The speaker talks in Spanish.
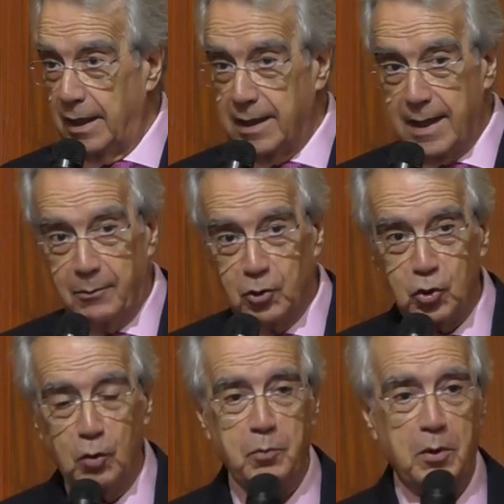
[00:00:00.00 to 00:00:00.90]

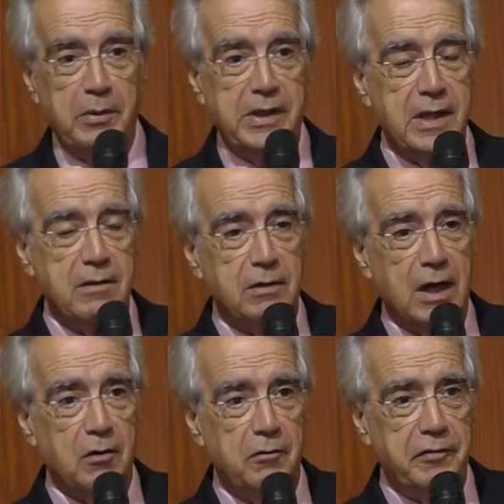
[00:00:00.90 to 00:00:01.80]
teníamos comprometido
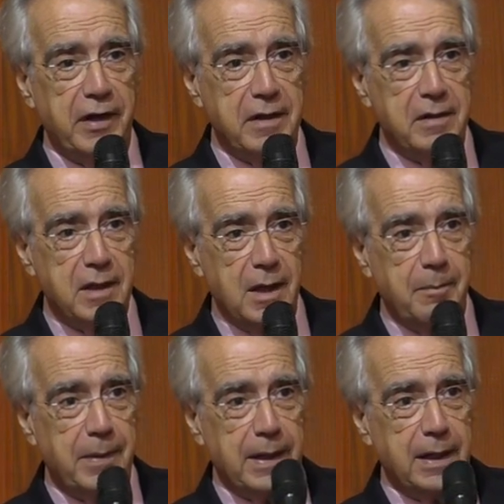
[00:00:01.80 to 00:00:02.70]
una
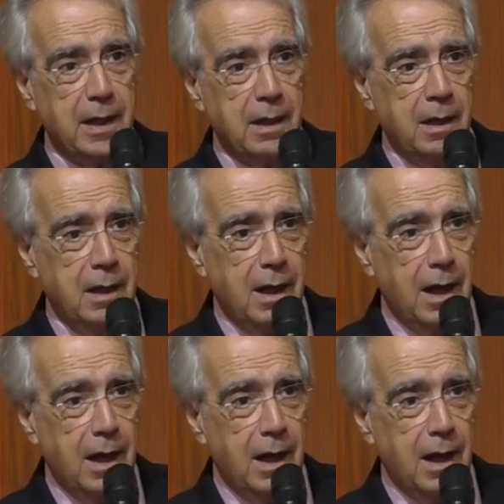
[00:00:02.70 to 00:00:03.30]
conferencia para